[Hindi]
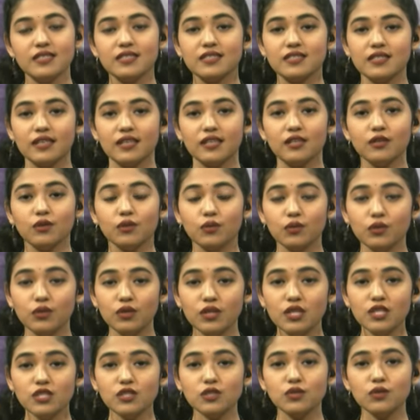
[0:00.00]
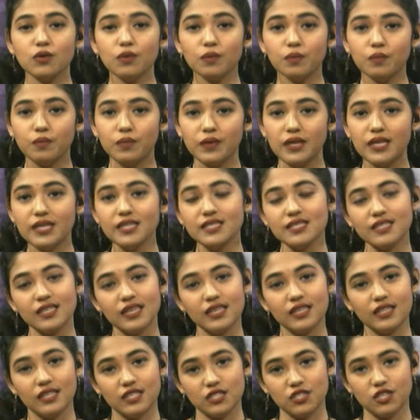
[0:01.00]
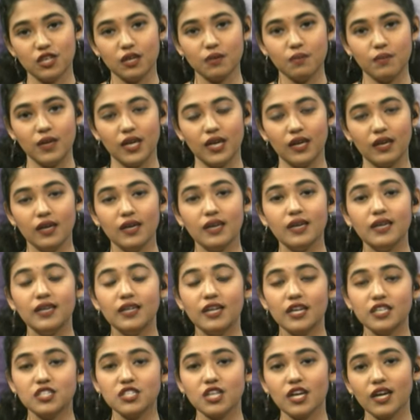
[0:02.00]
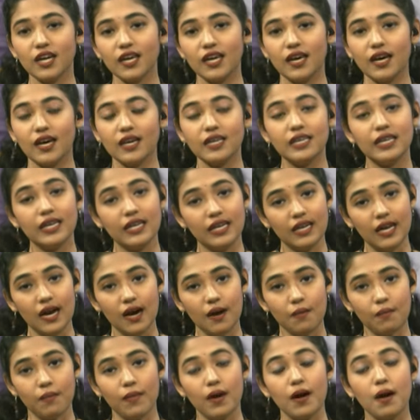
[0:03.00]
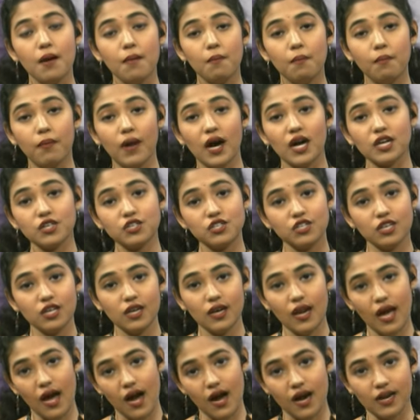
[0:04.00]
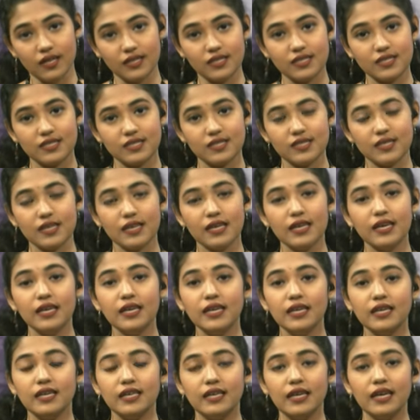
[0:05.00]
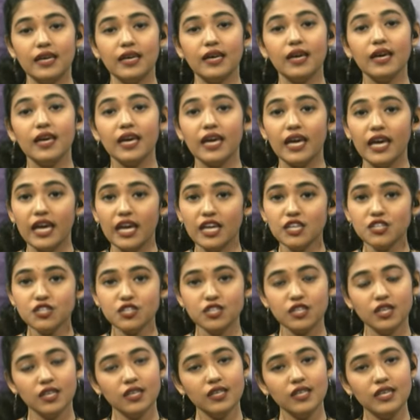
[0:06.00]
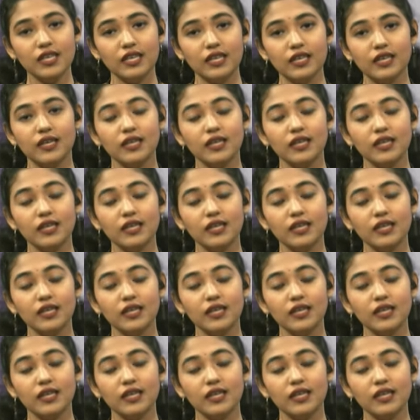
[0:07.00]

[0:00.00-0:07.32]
सन 1920 के दशक में रचा गया ये नाम मार्शल आर्ट्स ये एशियन की